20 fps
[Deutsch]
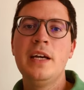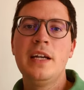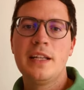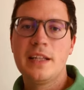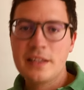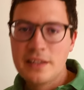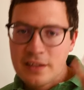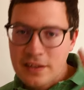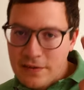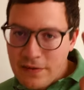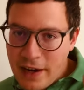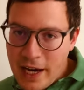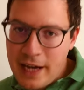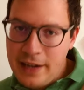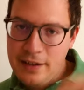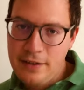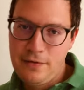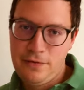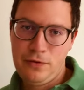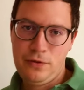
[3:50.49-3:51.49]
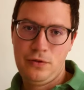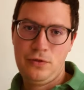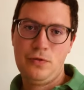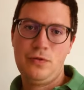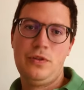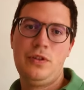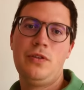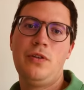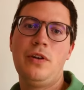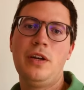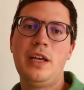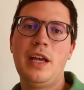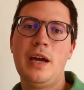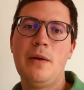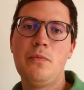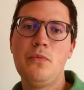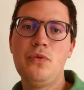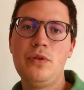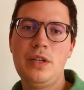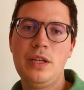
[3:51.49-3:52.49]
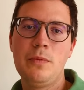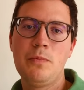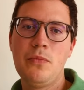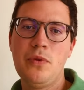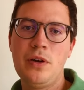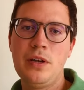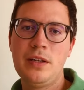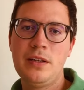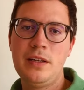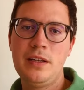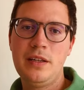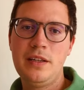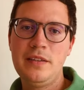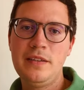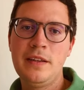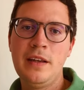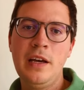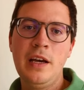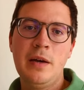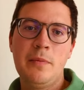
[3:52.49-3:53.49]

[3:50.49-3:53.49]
Das Zweite, wozu ich euch ermutigen möchte, ist,